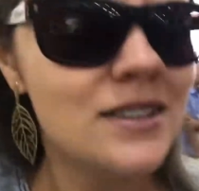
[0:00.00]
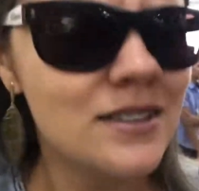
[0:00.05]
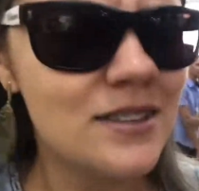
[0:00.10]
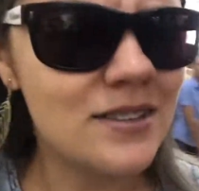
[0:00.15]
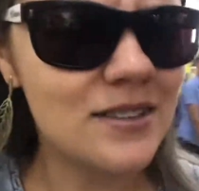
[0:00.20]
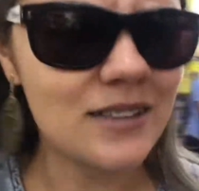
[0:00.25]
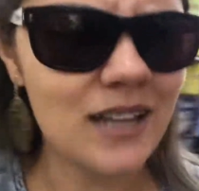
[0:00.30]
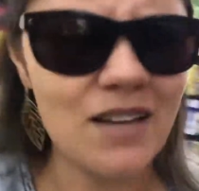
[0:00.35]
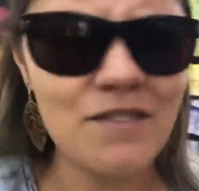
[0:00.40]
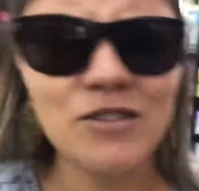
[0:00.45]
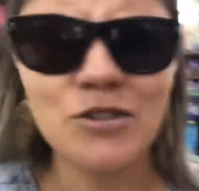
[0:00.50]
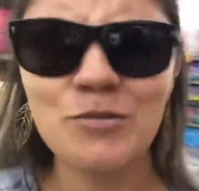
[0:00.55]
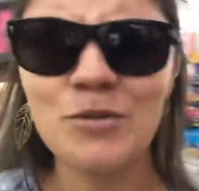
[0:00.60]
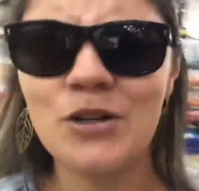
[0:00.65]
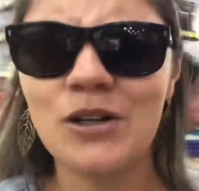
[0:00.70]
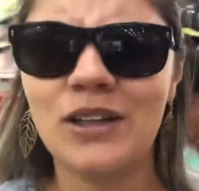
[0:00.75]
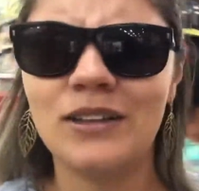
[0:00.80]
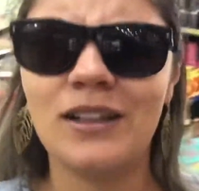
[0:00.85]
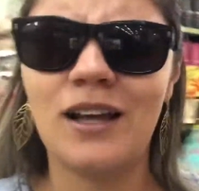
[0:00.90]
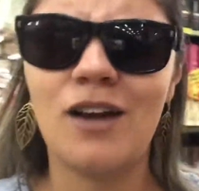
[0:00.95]
se inscreve no
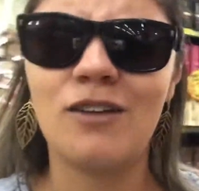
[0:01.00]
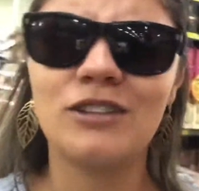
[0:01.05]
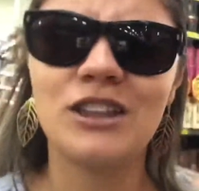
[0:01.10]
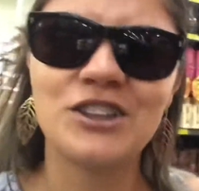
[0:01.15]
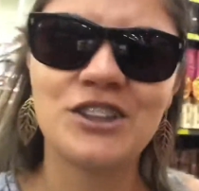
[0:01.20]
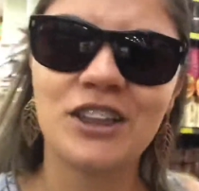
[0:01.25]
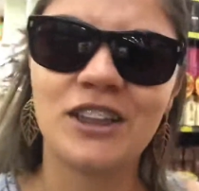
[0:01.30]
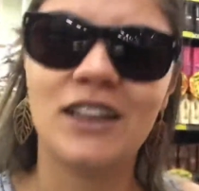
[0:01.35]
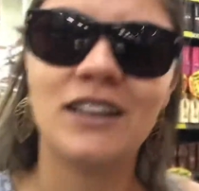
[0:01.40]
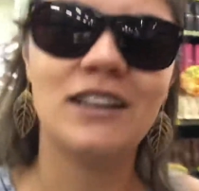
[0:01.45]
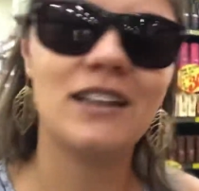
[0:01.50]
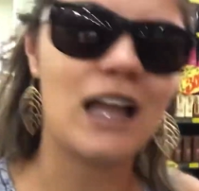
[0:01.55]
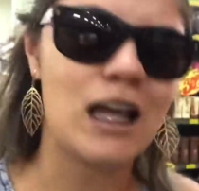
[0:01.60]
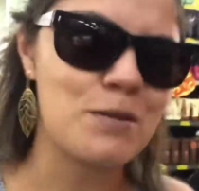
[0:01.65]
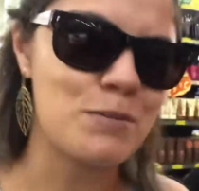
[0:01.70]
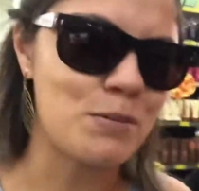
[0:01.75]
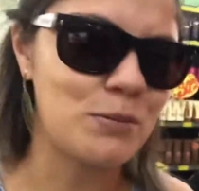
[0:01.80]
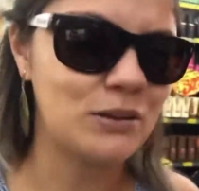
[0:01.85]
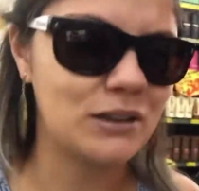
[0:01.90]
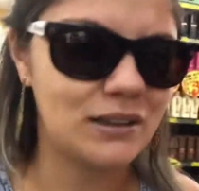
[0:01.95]
meu canal, deixa aquele like
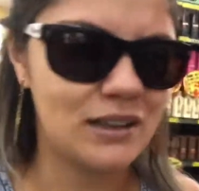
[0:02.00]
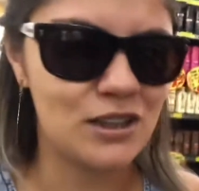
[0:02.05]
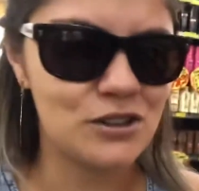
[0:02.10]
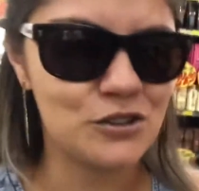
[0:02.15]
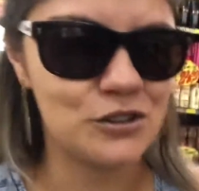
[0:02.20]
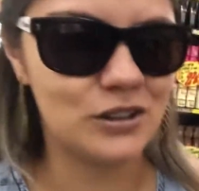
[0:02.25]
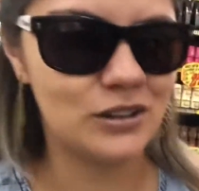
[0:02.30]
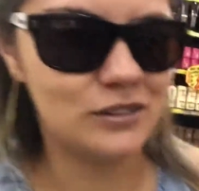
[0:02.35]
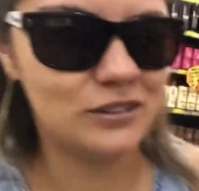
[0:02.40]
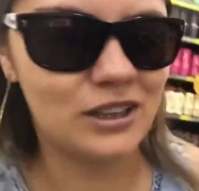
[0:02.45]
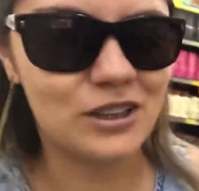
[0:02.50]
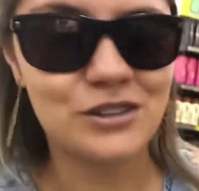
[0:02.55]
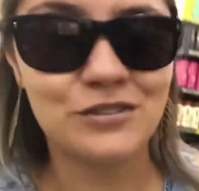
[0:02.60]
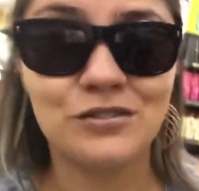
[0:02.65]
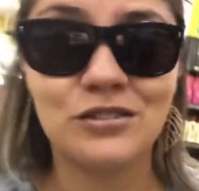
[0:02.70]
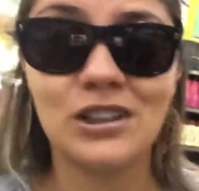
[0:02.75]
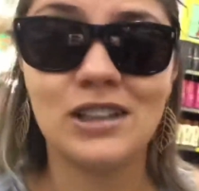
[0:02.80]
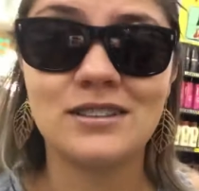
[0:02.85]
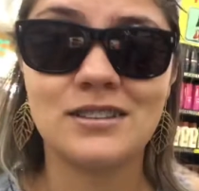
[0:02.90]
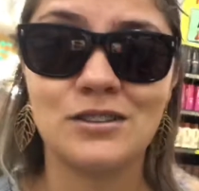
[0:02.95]
pra poder estar tá ajudando na
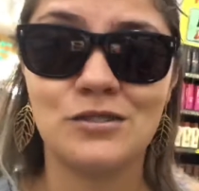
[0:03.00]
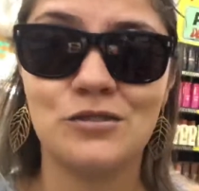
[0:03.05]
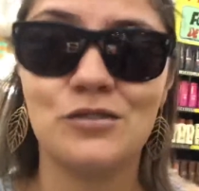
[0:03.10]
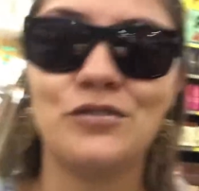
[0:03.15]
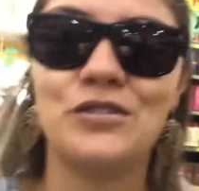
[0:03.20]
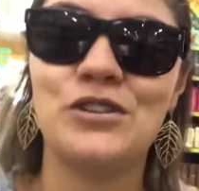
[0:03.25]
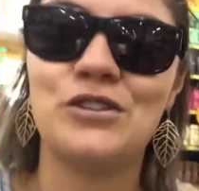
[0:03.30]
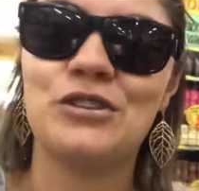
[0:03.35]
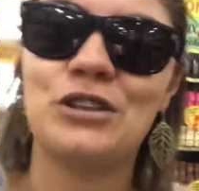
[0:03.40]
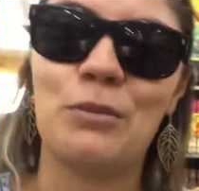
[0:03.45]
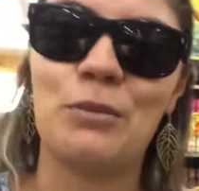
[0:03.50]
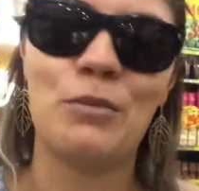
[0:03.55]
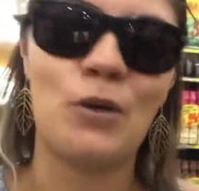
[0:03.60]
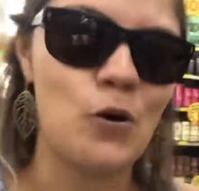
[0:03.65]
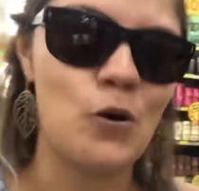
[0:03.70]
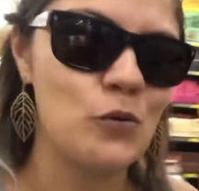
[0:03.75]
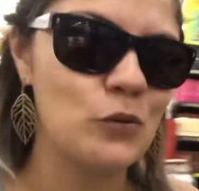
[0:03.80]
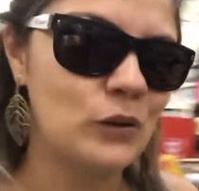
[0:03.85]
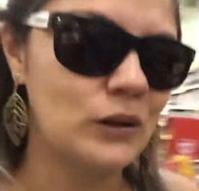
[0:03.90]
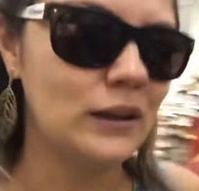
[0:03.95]
divulgação do vídeo, tá
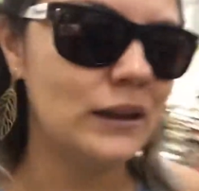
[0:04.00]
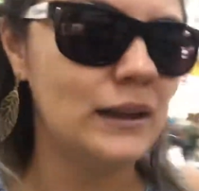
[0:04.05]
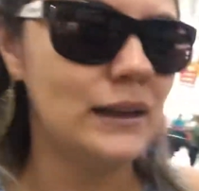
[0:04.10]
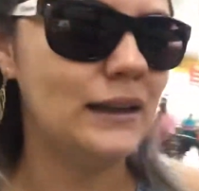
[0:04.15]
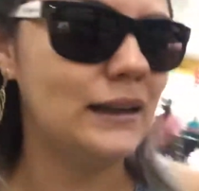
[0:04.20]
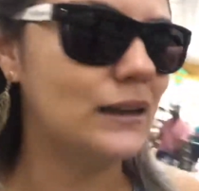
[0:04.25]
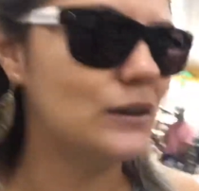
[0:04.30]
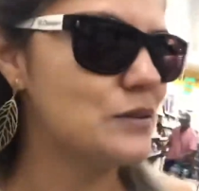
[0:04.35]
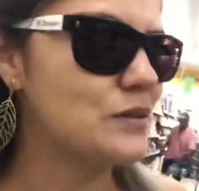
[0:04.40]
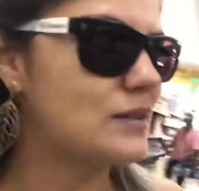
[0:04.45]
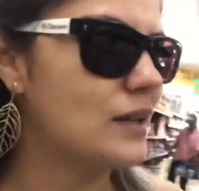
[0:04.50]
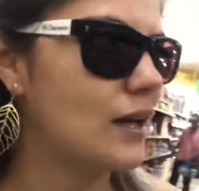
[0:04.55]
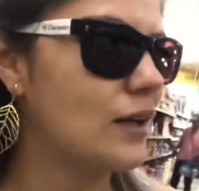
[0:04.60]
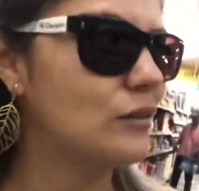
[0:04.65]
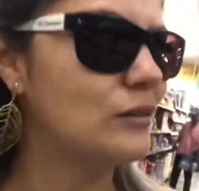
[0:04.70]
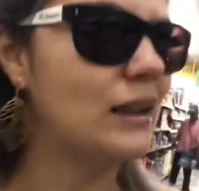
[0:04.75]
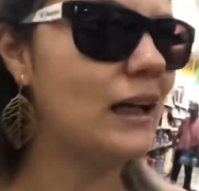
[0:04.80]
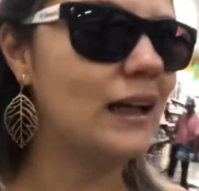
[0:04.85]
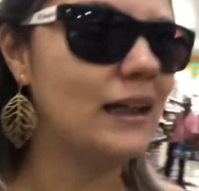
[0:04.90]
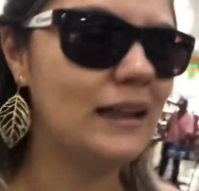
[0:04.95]
bom? E não
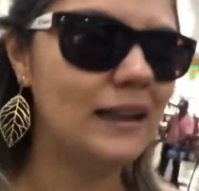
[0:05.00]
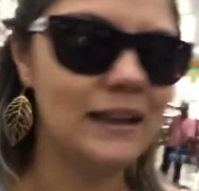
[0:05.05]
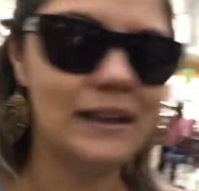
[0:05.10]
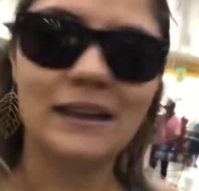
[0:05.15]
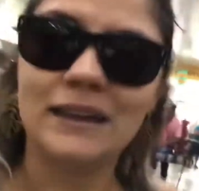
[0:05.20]
saiam daí.